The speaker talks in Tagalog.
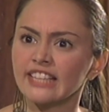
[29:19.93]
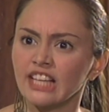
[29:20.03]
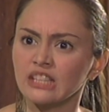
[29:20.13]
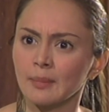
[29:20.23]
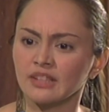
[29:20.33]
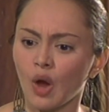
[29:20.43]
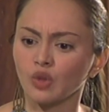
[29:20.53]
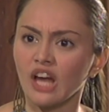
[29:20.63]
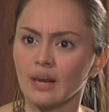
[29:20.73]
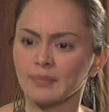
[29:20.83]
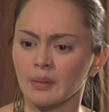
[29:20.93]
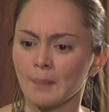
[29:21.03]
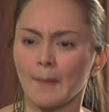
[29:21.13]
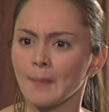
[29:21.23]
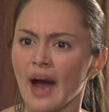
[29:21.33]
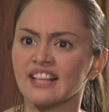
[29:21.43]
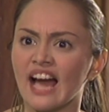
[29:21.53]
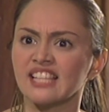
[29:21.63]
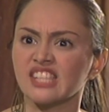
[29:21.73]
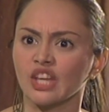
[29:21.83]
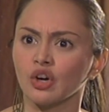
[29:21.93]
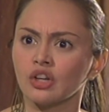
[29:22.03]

ilan naman di ako nakaramdam ng pagmamahal galing sa'yo,